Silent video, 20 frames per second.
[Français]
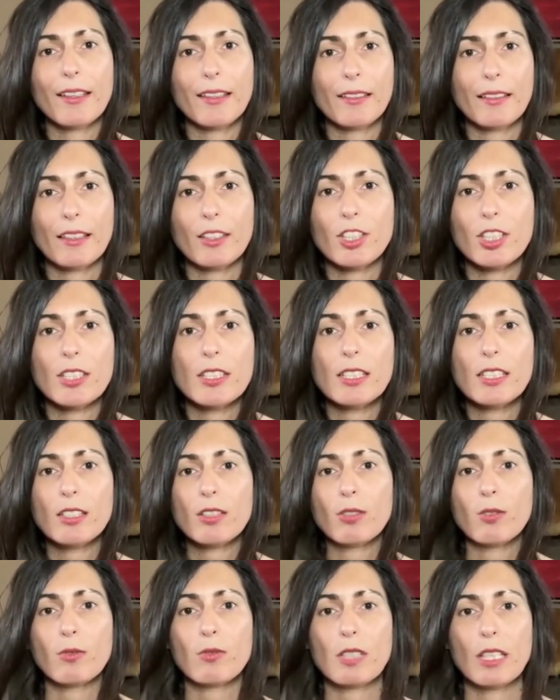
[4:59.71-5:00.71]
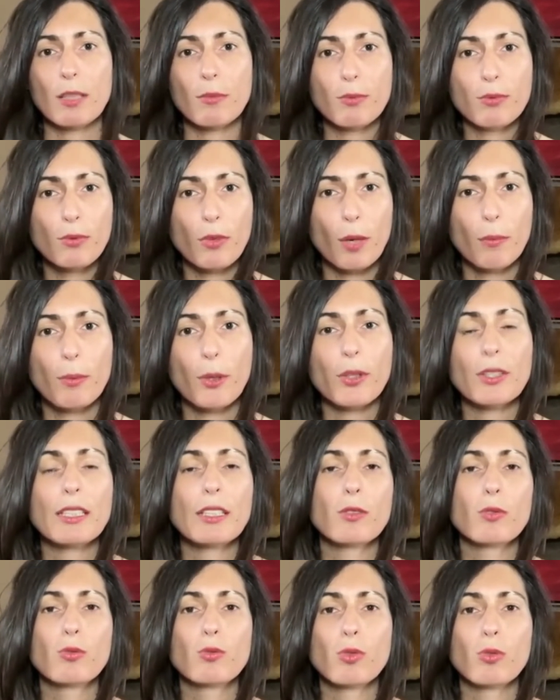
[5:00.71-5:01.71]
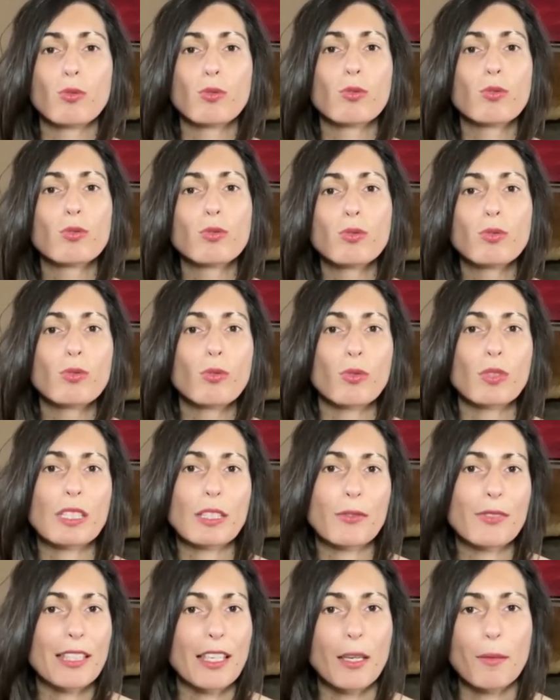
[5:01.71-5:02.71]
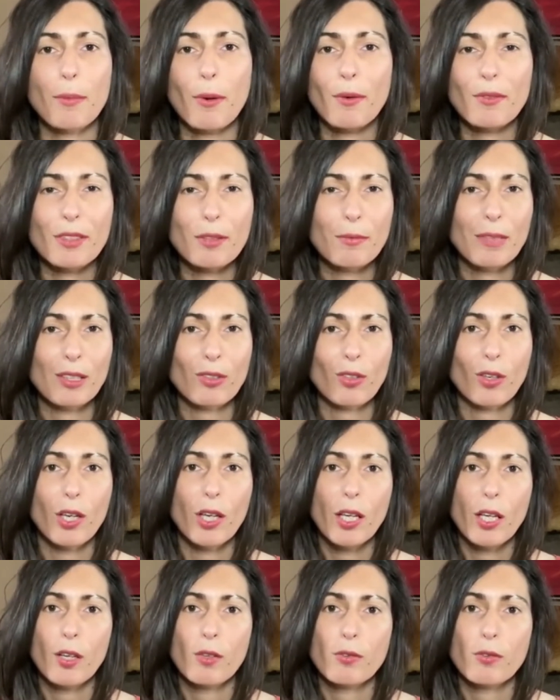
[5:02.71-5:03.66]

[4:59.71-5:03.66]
énergétiques que vous allez pouvoir porter autour du cou. Donc, si vous n'avez pas envie de mettre